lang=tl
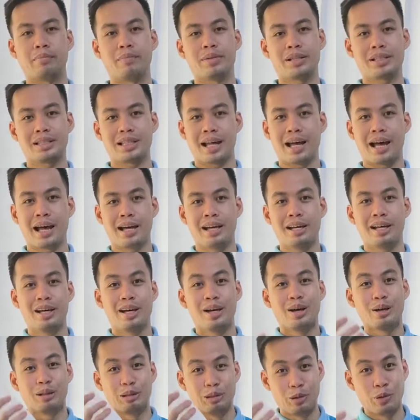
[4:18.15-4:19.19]
Basta
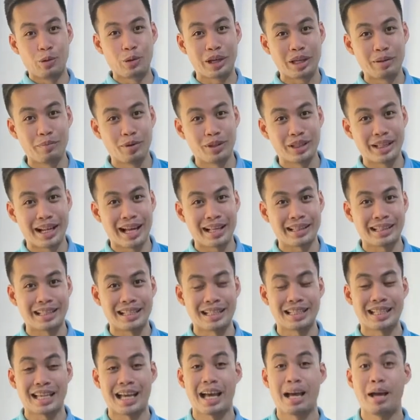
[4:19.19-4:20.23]
durugin muna natin
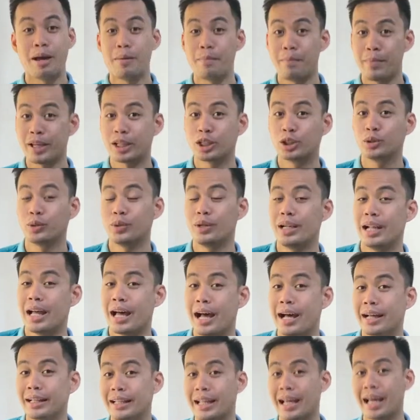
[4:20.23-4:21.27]
siya. Make sure
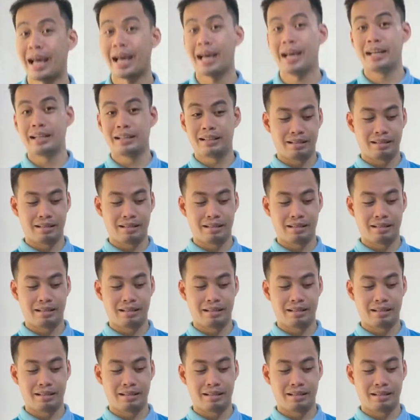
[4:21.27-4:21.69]
lang na